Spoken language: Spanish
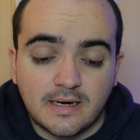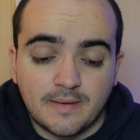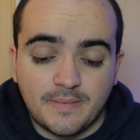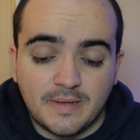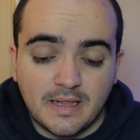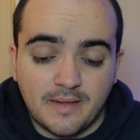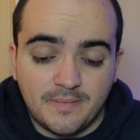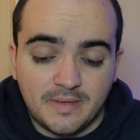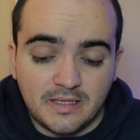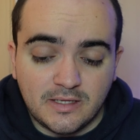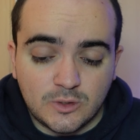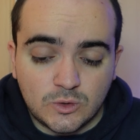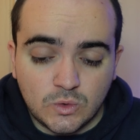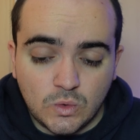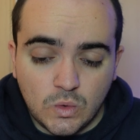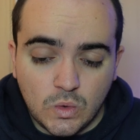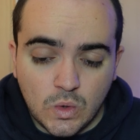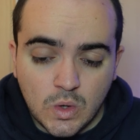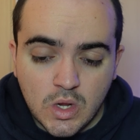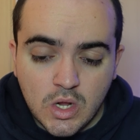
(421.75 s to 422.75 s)
rápidamente
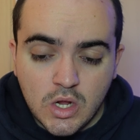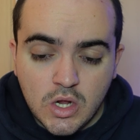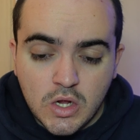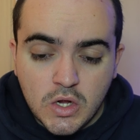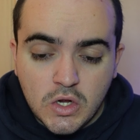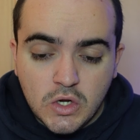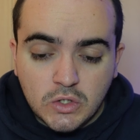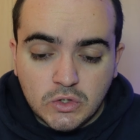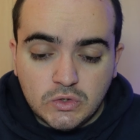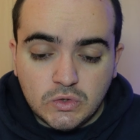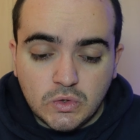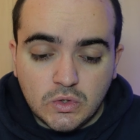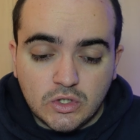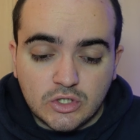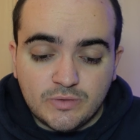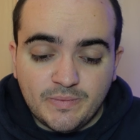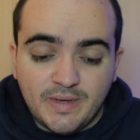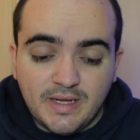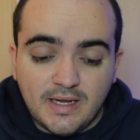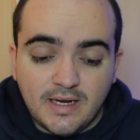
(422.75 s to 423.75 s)
su, su
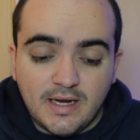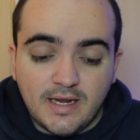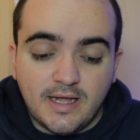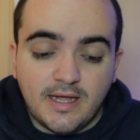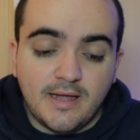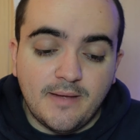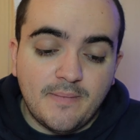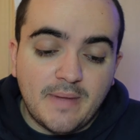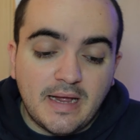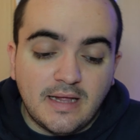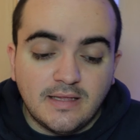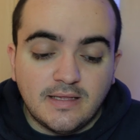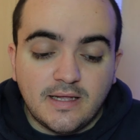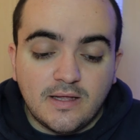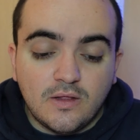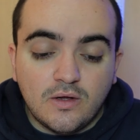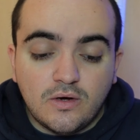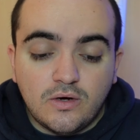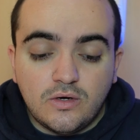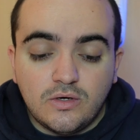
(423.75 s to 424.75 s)

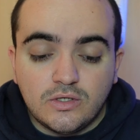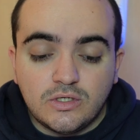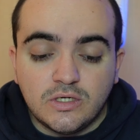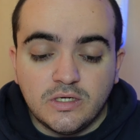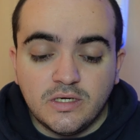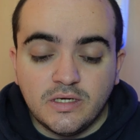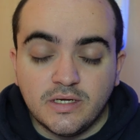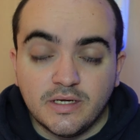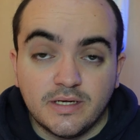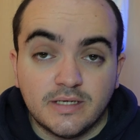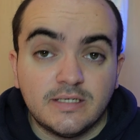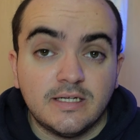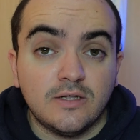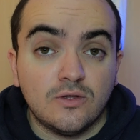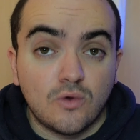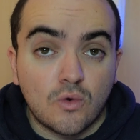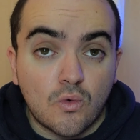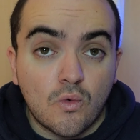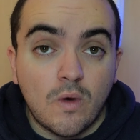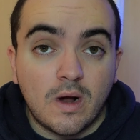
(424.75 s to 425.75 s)
2022,
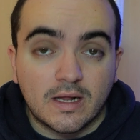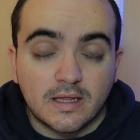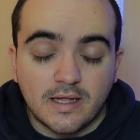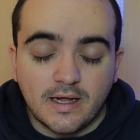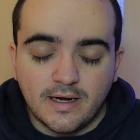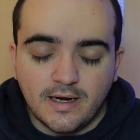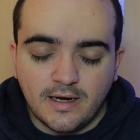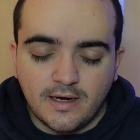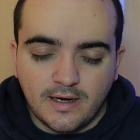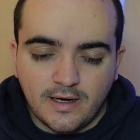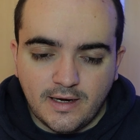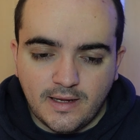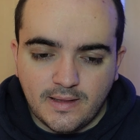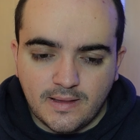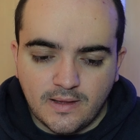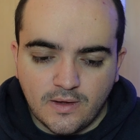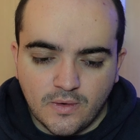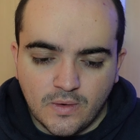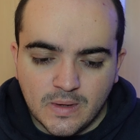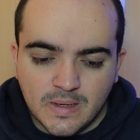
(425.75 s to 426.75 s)
siendo cuarta en el
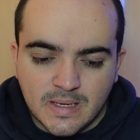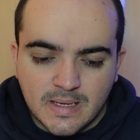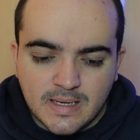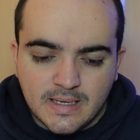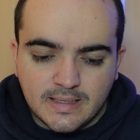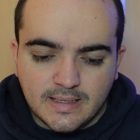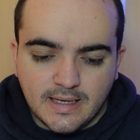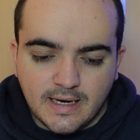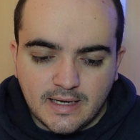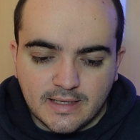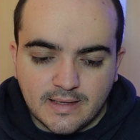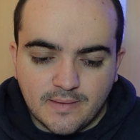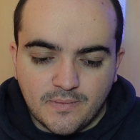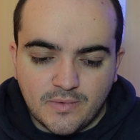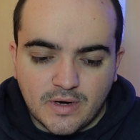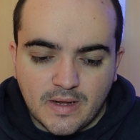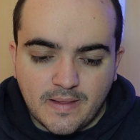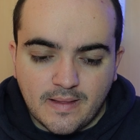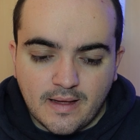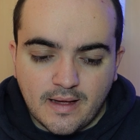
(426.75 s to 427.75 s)
inicio de la
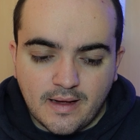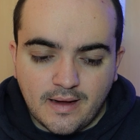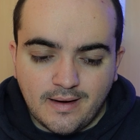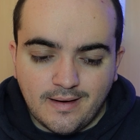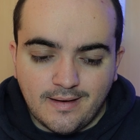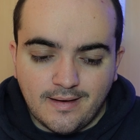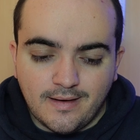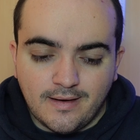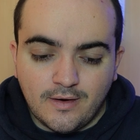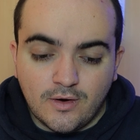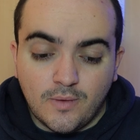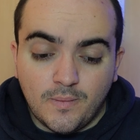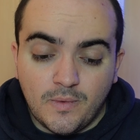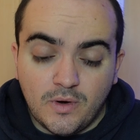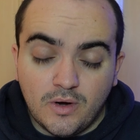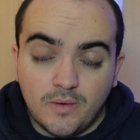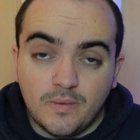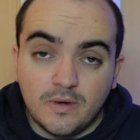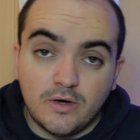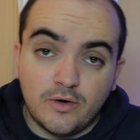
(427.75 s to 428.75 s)
temporada en, en no
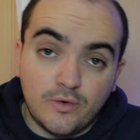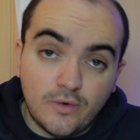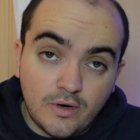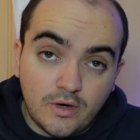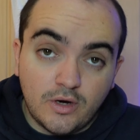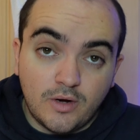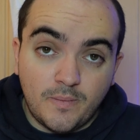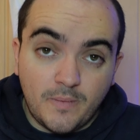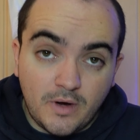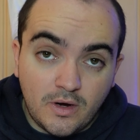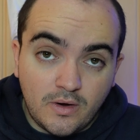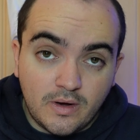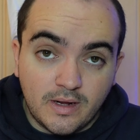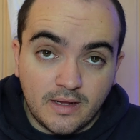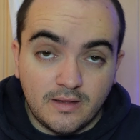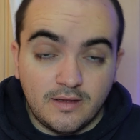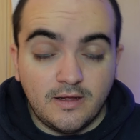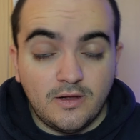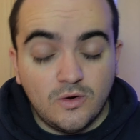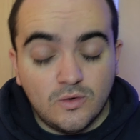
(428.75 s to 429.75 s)
en Oblog
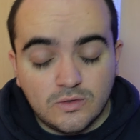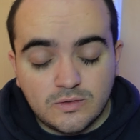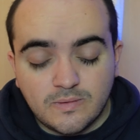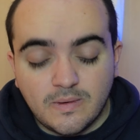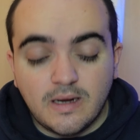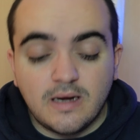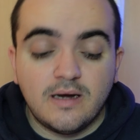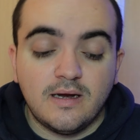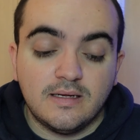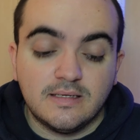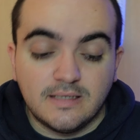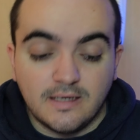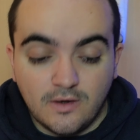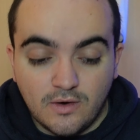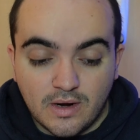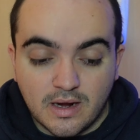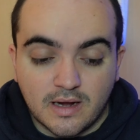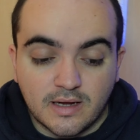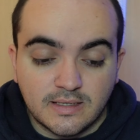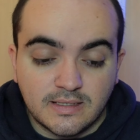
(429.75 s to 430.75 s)
en Nilsland,
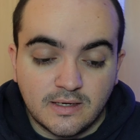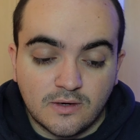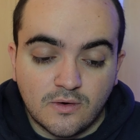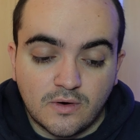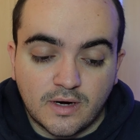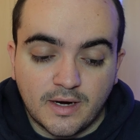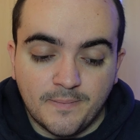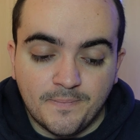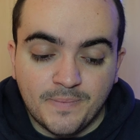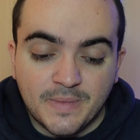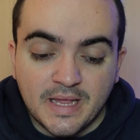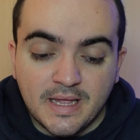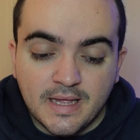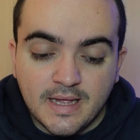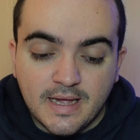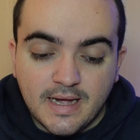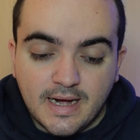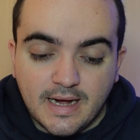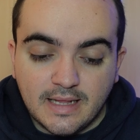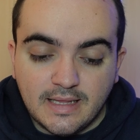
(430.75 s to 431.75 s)
sino la que se corre
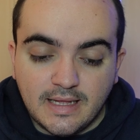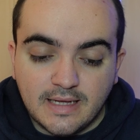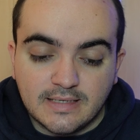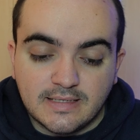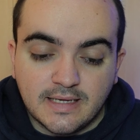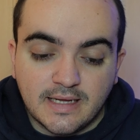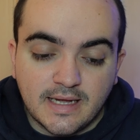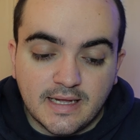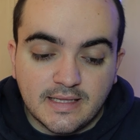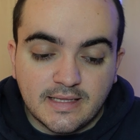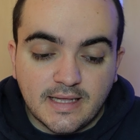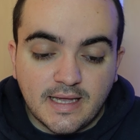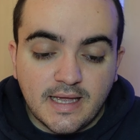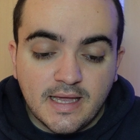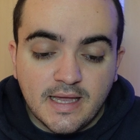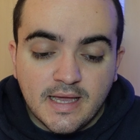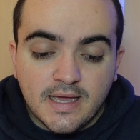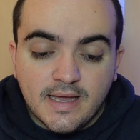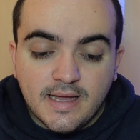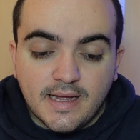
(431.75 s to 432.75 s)
al día
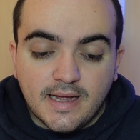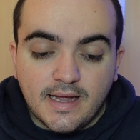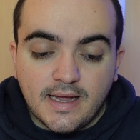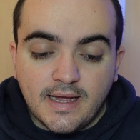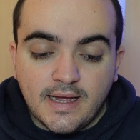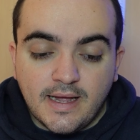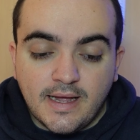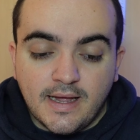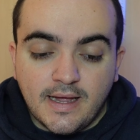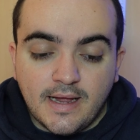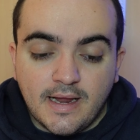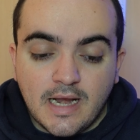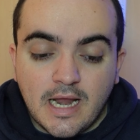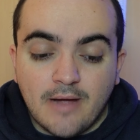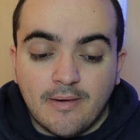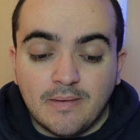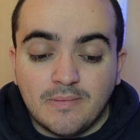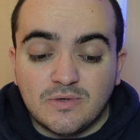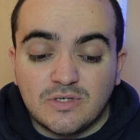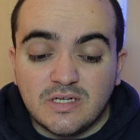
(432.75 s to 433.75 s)
siguiente. Eh,
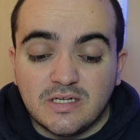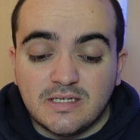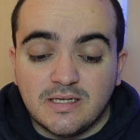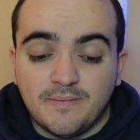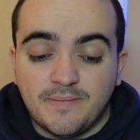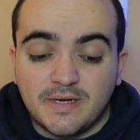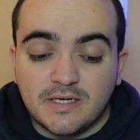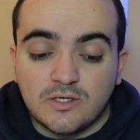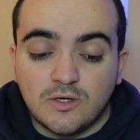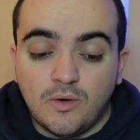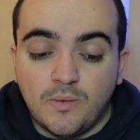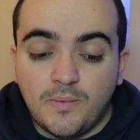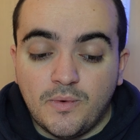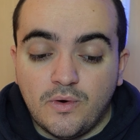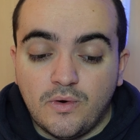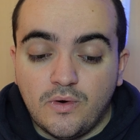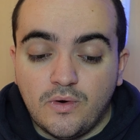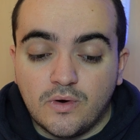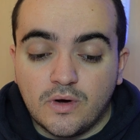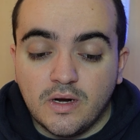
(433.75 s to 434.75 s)
la vimos en ese paso
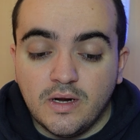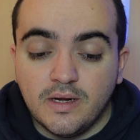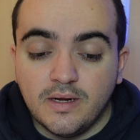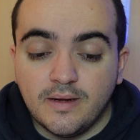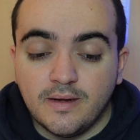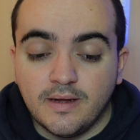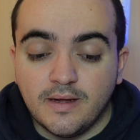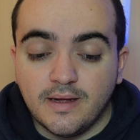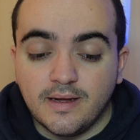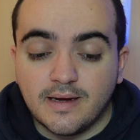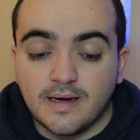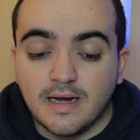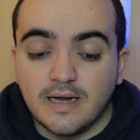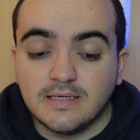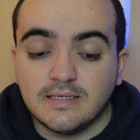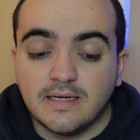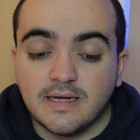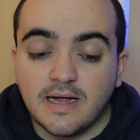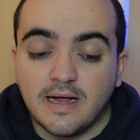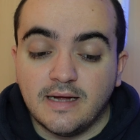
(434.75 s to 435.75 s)
por eh,
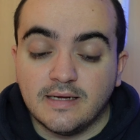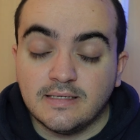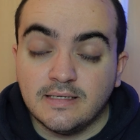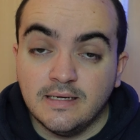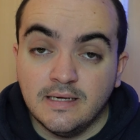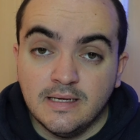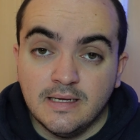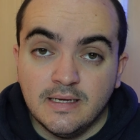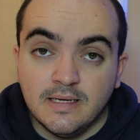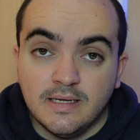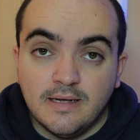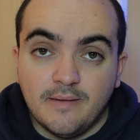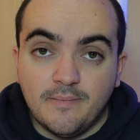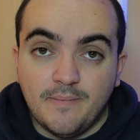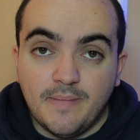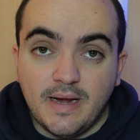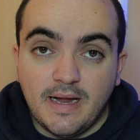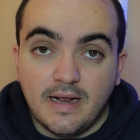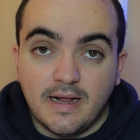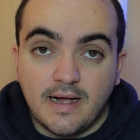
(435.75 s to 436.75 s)
clásicas
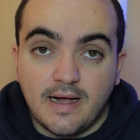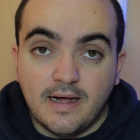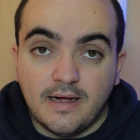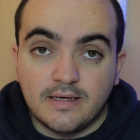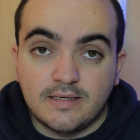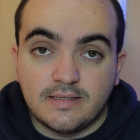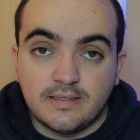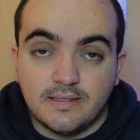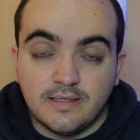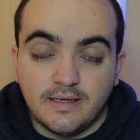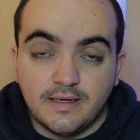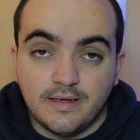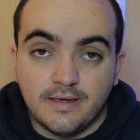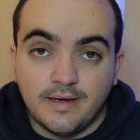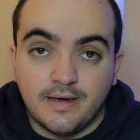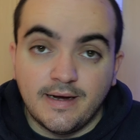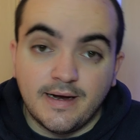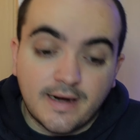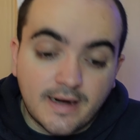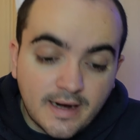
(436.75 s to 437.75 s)
belgas,
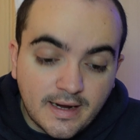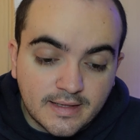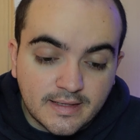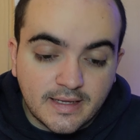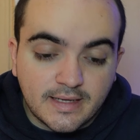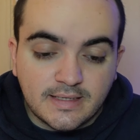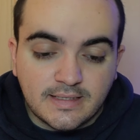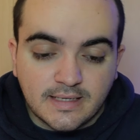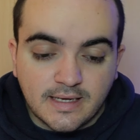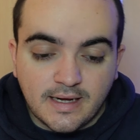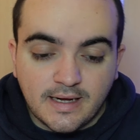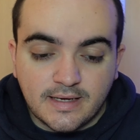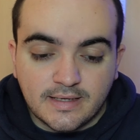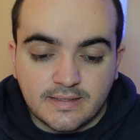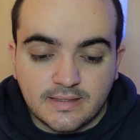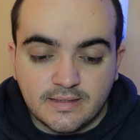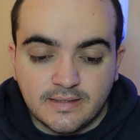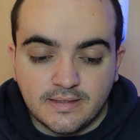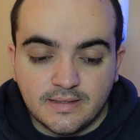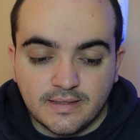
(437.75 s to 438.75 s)
eh,
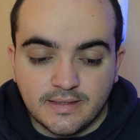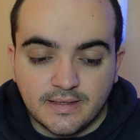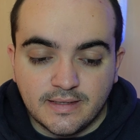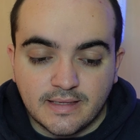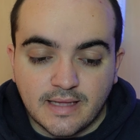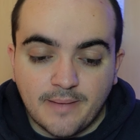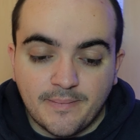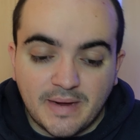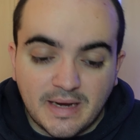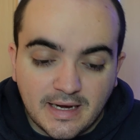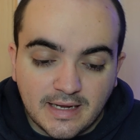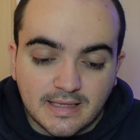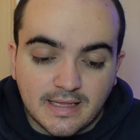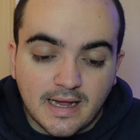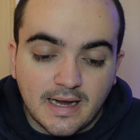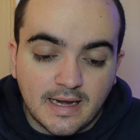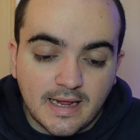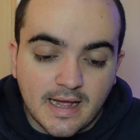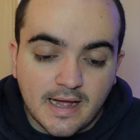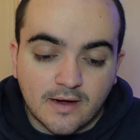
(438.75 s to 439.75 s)
neerlandesas, también
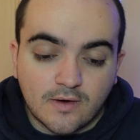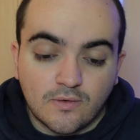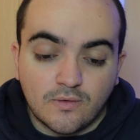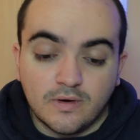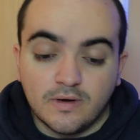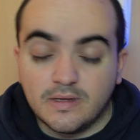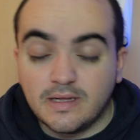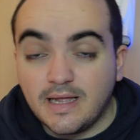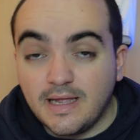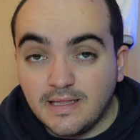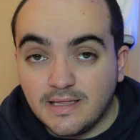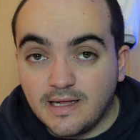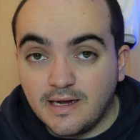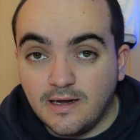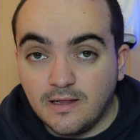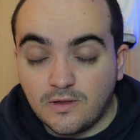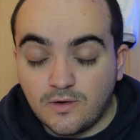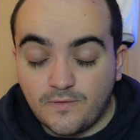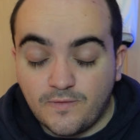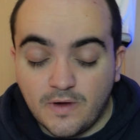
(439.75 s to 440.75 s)
Italia con quinta
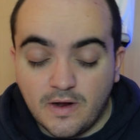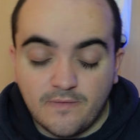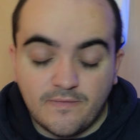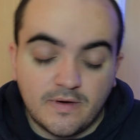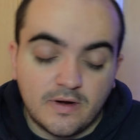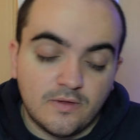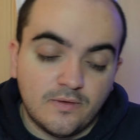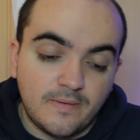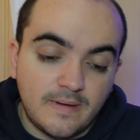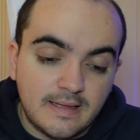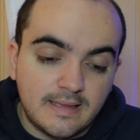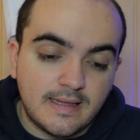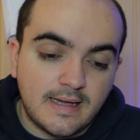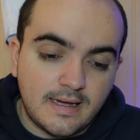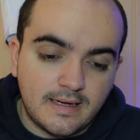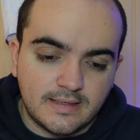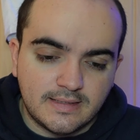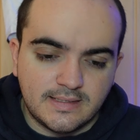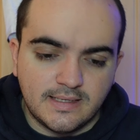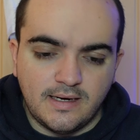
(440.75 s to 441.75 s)
en el trofeo Alfredo
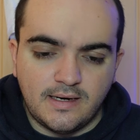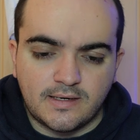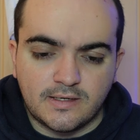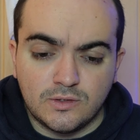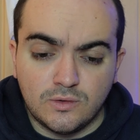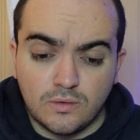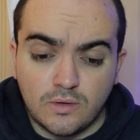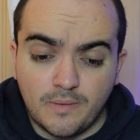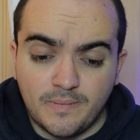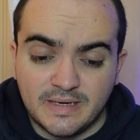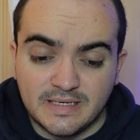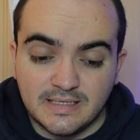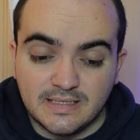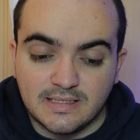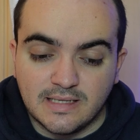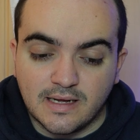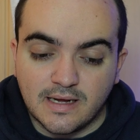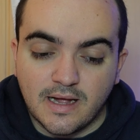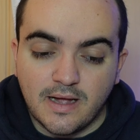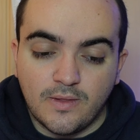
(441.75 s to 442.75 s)
Binda, es el resultado más
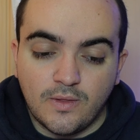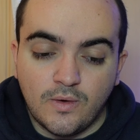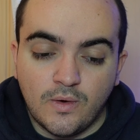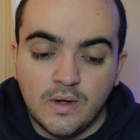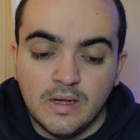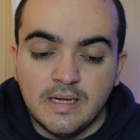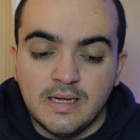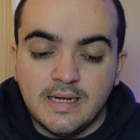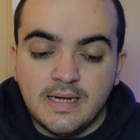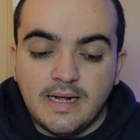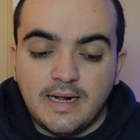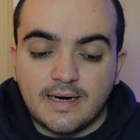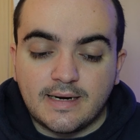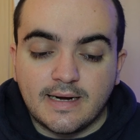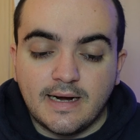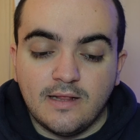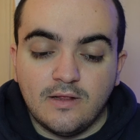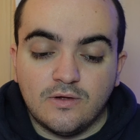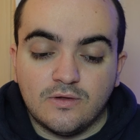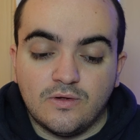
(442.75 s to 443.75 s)
destacado,
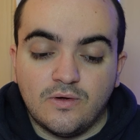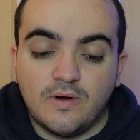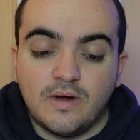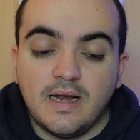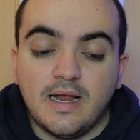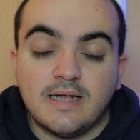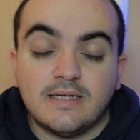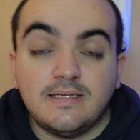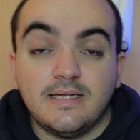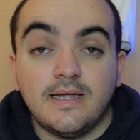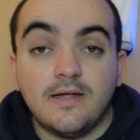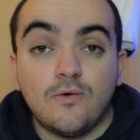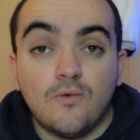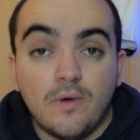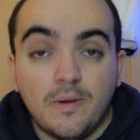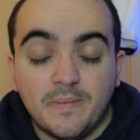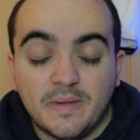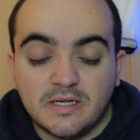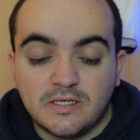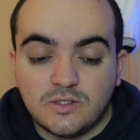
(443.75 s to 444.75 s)
Rail London Classic,
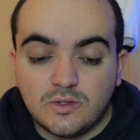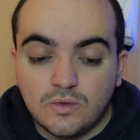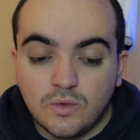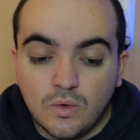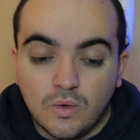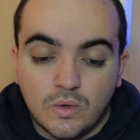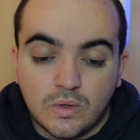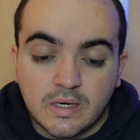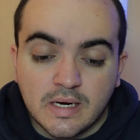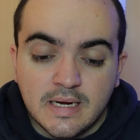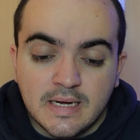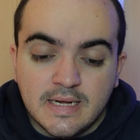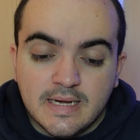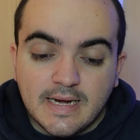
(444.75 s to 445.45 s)
Women's Tour,